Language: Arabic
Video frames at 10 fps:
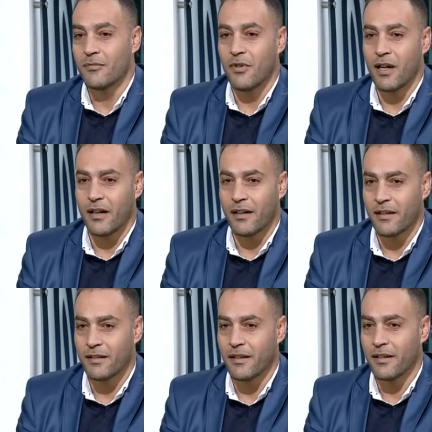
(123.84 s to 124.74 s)

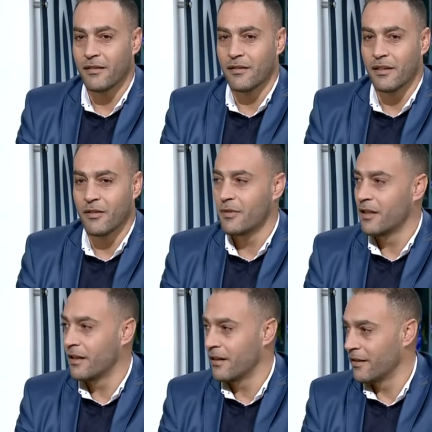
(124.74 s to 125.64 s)
مؤخرا يوم
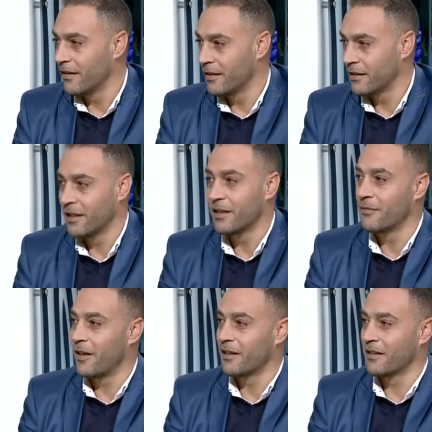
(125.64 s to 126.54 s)
الاثنين
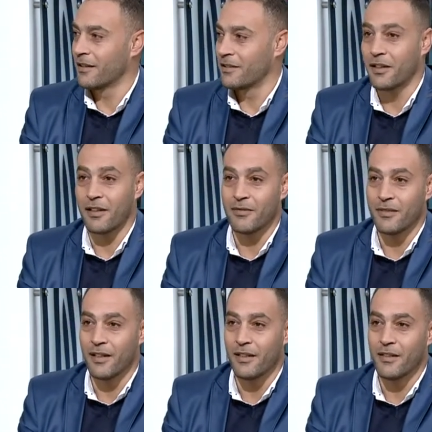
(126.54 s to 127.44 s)
الماضي
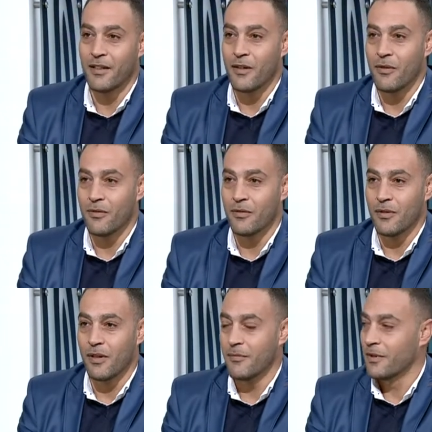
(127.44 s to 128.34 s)
تشرفنا
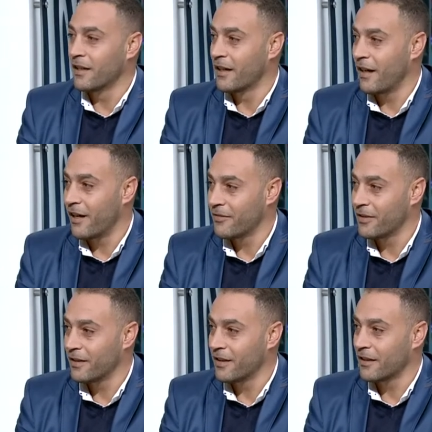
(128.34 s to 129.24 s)
وعملنا
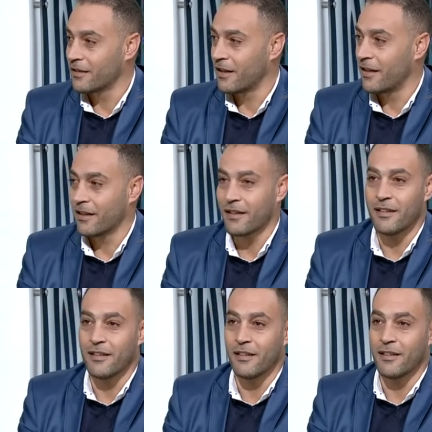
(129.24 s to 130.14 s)
حفل إطلاق
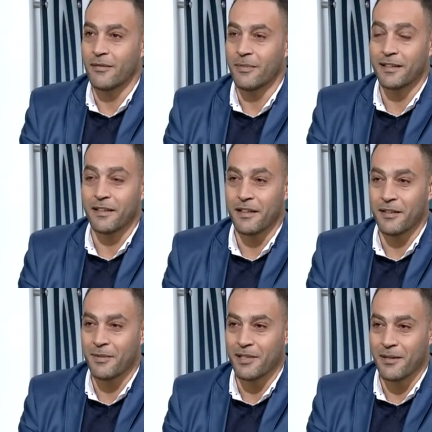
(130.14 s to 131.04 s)
البتراء
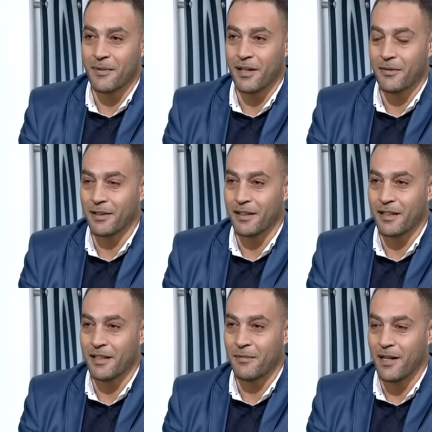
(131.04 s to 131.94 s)
ضمن الشبكة
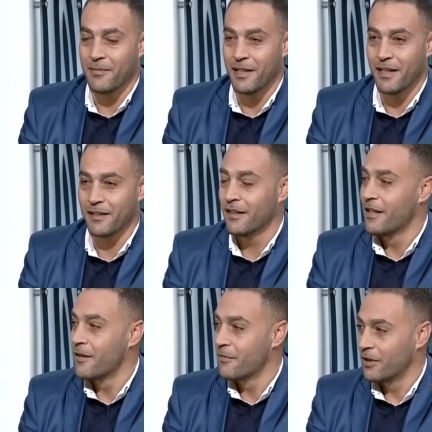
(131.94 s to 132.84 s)
الوطنية للمحميات
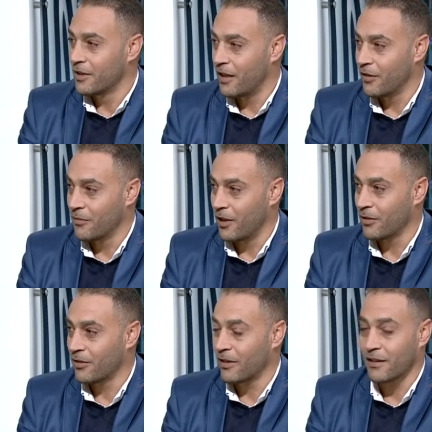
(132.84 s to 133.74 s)
بالتعاون مع
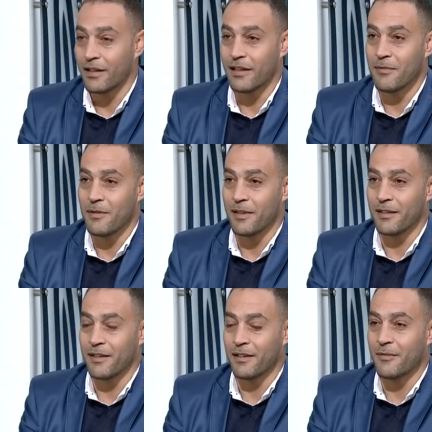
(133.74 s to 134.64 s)
سلطة إقليم
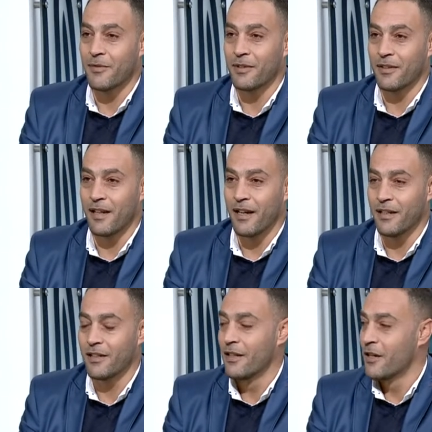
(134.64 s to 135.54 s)
البتراء التنموي السياحي